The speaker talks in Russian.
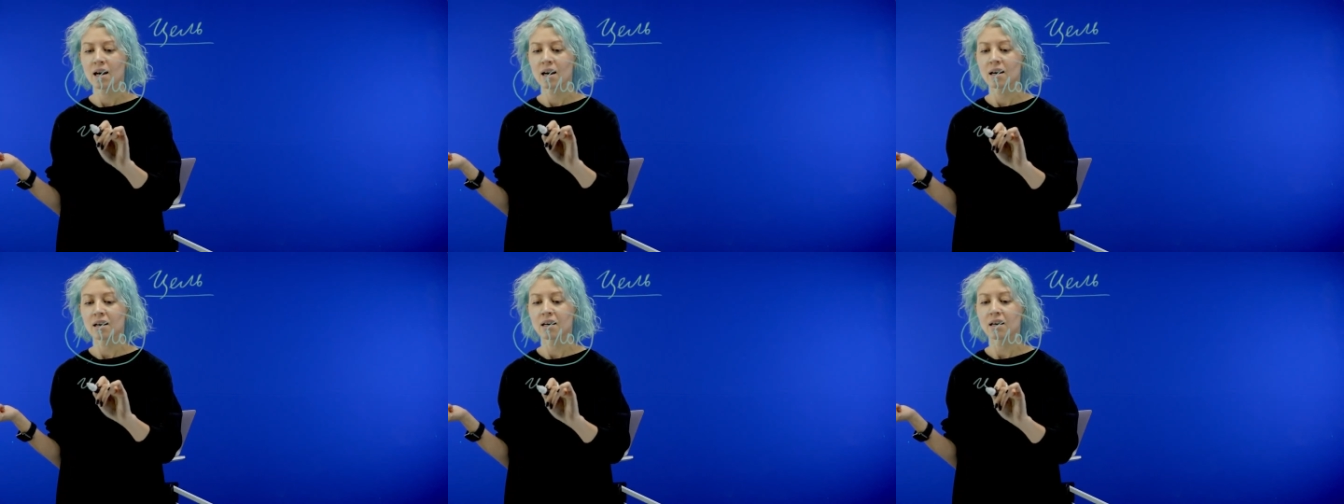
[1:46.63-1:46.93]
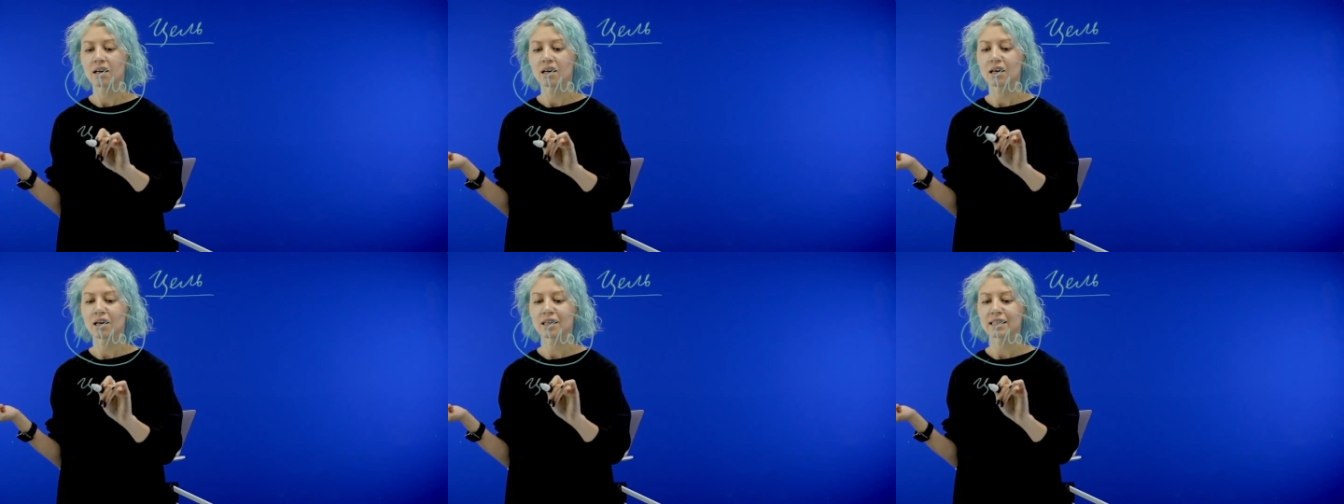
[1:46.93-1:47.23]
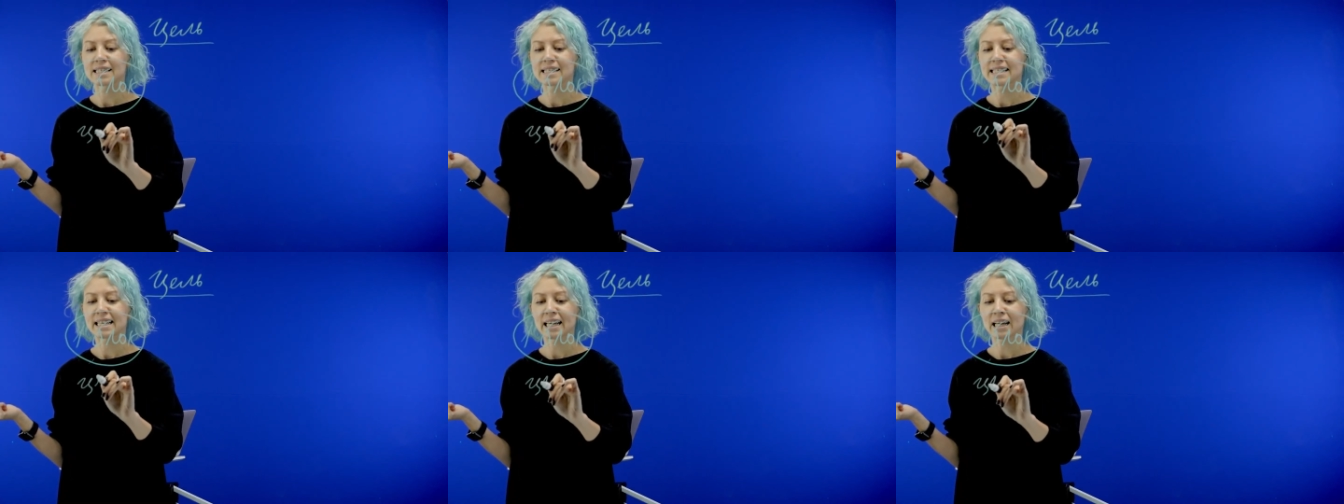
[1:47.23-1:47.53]

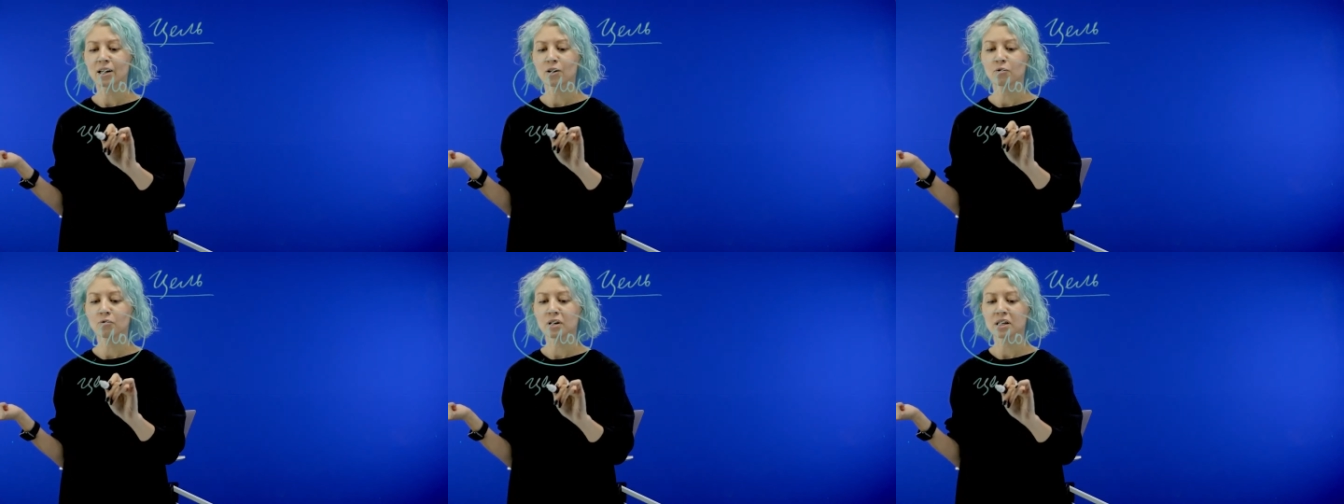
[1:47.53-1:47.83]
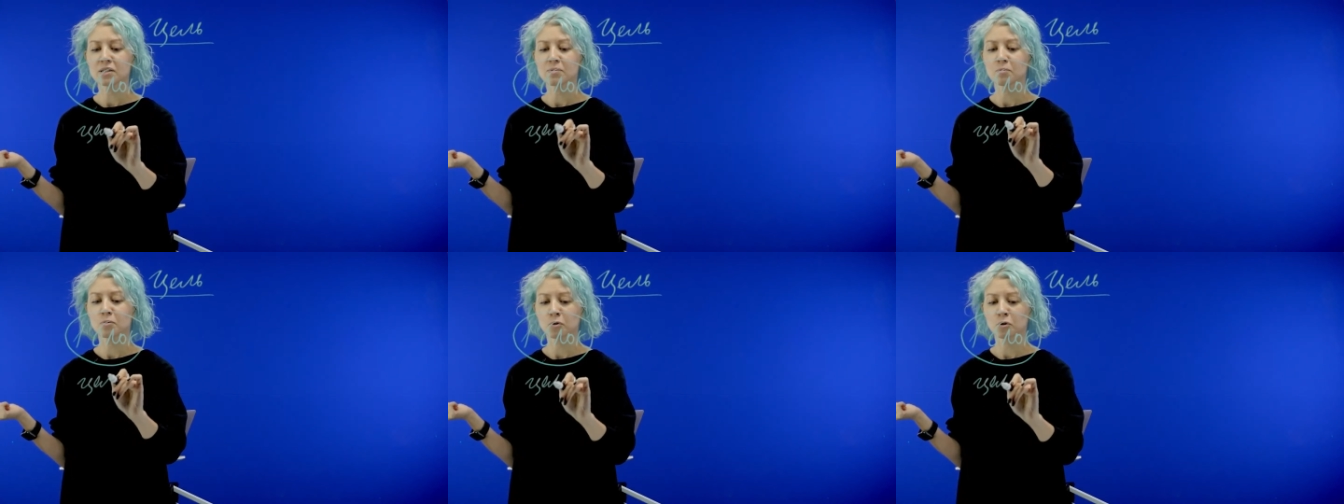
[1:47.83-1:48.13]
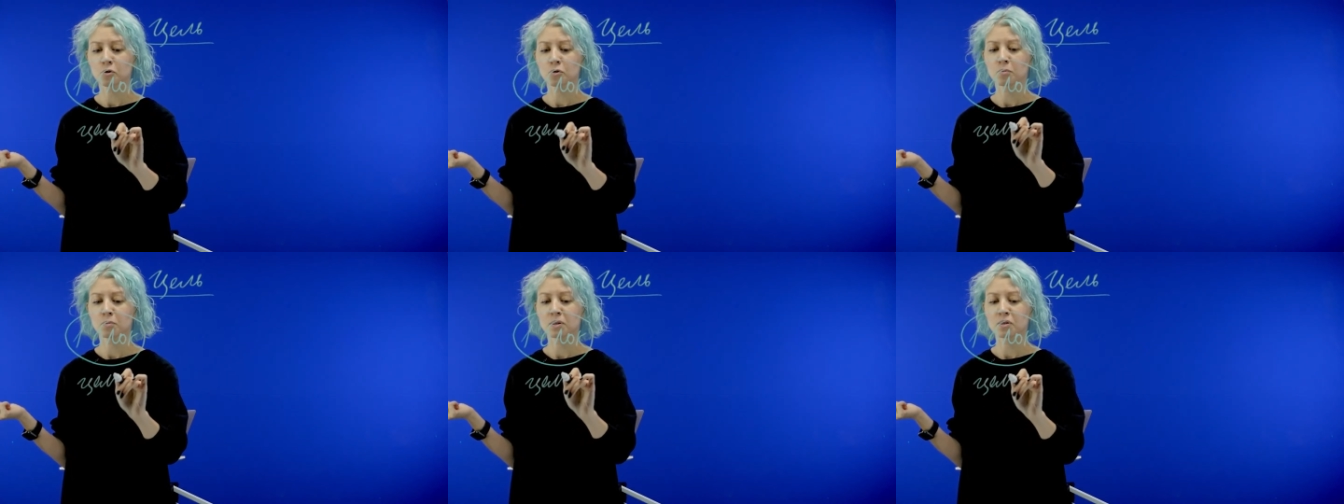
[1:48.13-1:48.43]
А, цели у вас
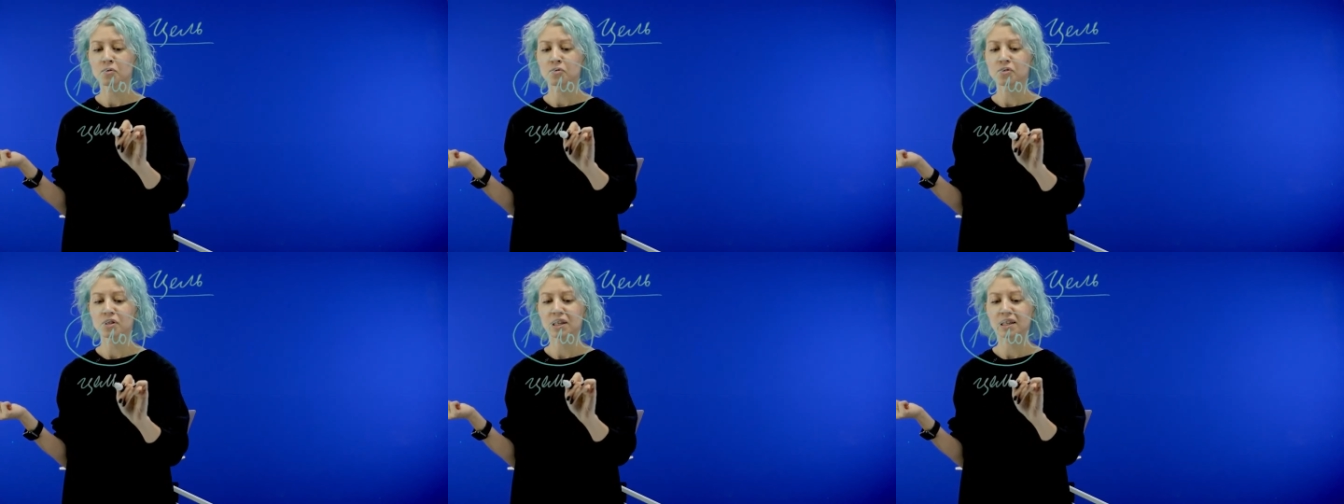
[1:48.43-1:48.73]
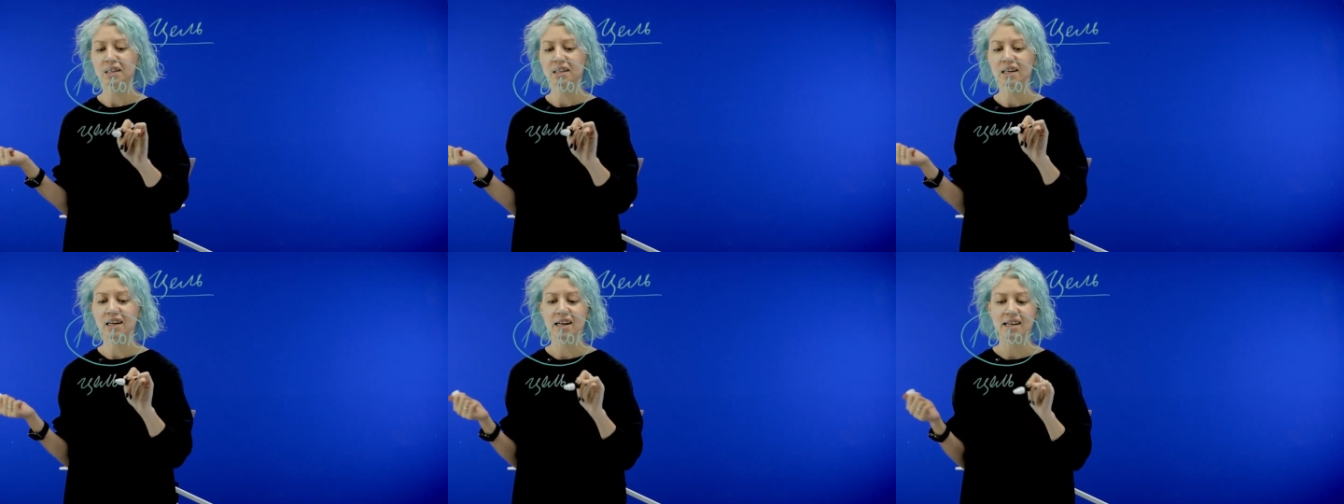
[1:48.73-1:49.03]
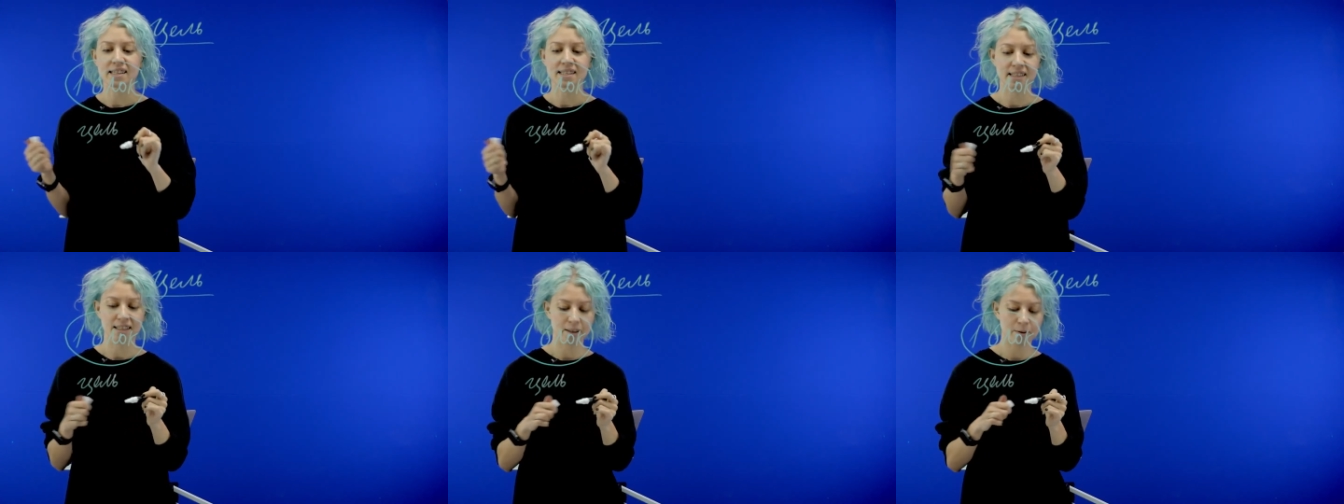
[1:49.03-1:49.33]
могут быть у всех
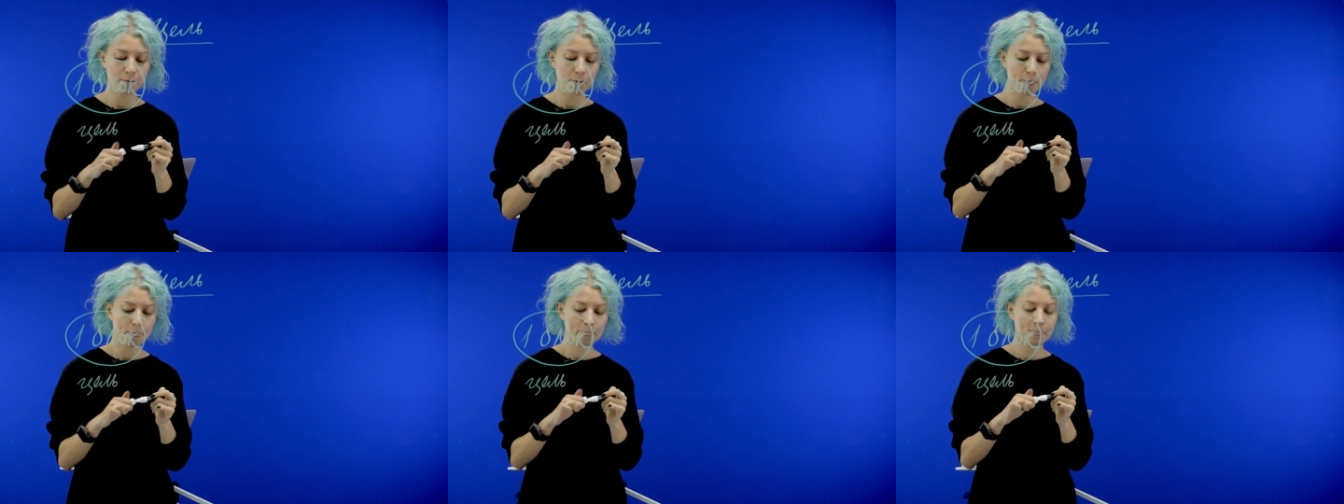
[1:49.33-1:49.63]
разные.